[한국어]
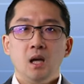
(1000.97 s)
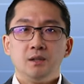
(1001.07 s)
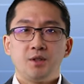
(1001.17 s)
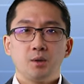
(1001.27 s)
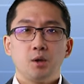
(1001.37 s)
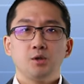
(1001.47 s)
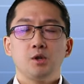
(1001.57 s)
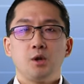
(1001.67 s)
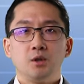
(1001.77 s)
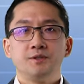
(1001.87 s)

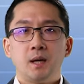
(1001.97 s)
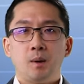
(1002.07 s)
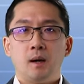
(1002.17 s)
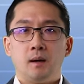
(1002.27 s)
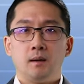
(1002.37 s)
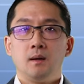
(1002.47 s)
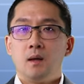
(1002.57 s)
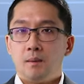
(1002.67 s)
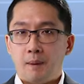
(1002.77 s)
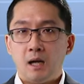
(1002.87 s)
성경적 역사와
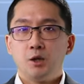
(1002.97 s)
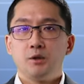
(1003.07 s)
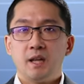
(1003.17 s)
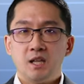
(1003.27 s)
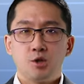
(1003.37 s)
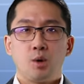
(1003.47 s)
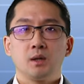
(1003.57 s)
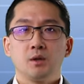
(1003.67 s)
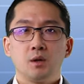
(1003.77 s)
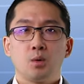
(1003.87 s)
발견된
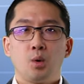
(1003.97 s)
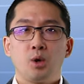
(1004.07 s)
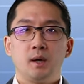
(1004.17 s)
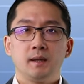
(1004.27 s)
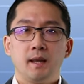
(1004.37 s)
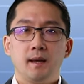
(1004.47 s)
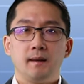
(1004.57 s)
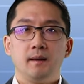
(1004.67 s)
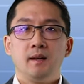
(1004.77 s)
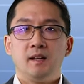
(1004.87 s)
정황들을 고려할 때